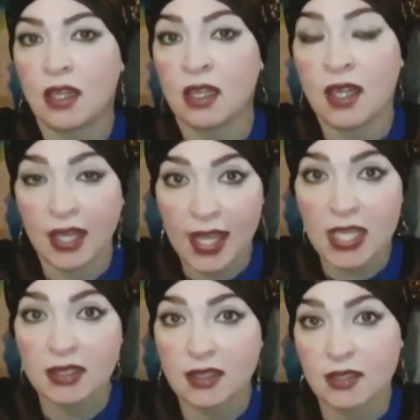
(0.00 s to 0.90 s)
La
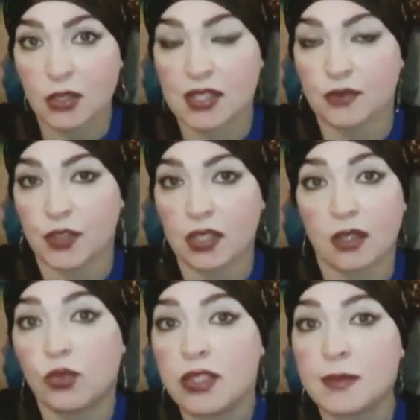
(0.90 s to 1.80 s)
réalité scientifique,
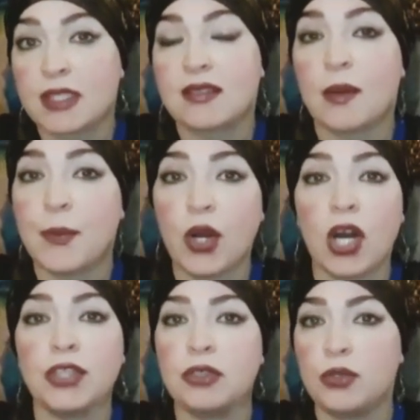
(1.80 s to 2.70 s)
tous les médecins
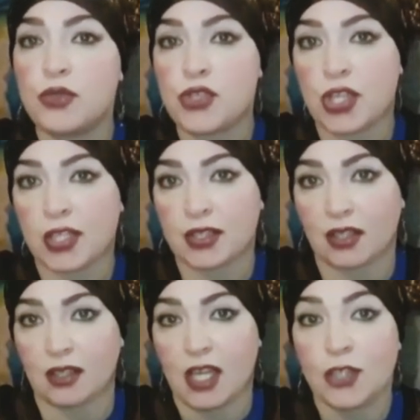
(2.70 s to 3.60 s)
prônent le jeûne,
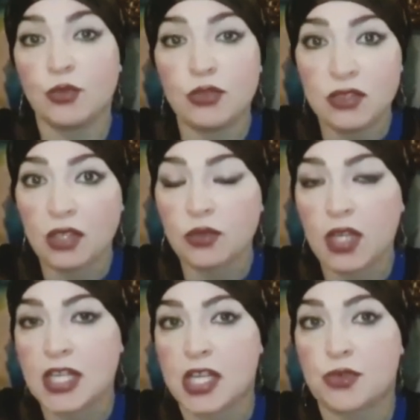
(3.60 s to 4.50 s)
nous
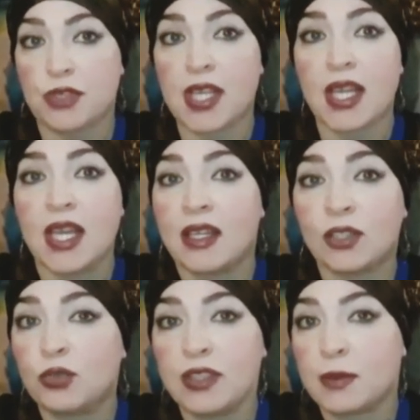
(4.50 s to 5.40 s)
encouragent à jeûner,
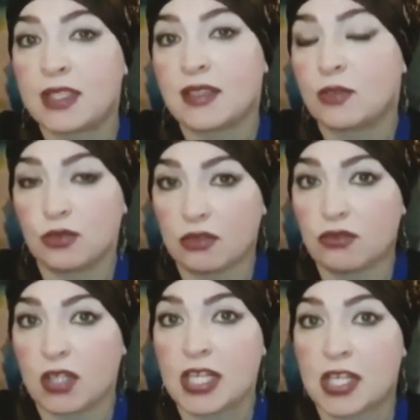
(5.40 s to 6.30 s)
et tous les médecins nous
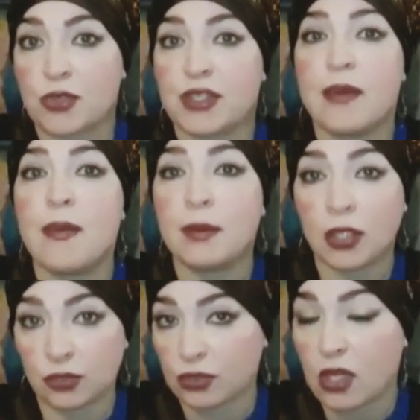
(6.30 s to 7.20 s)
encouragent à jeûner même
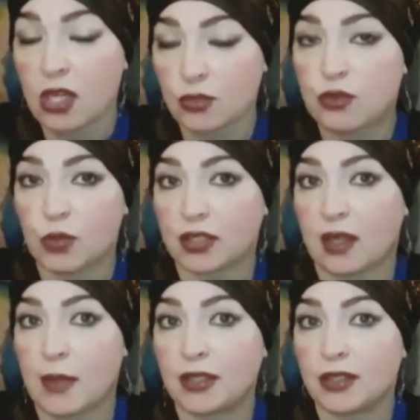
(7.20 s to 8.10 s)
en dehors du mois de
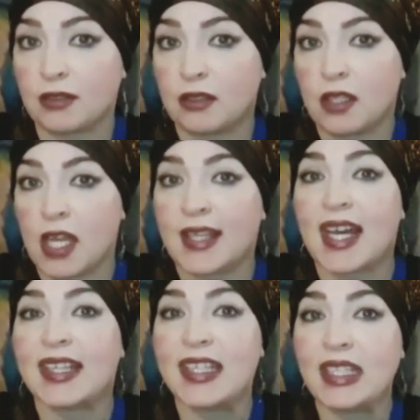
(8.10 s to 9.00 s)
Ramadan,
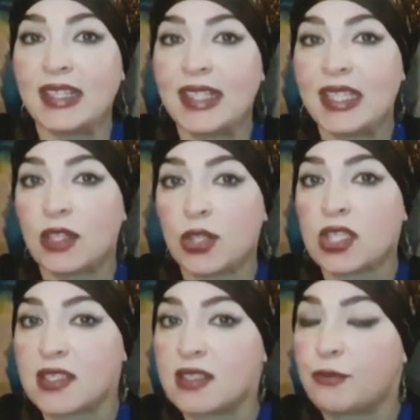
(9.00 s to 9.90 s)
car il
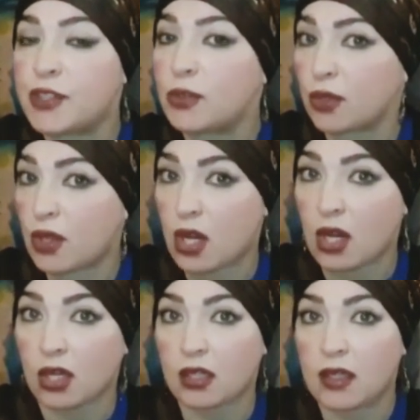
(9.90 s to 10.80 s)
détoxifie le
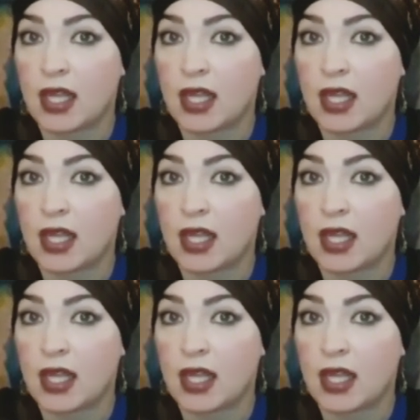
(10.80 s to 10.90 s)
corps.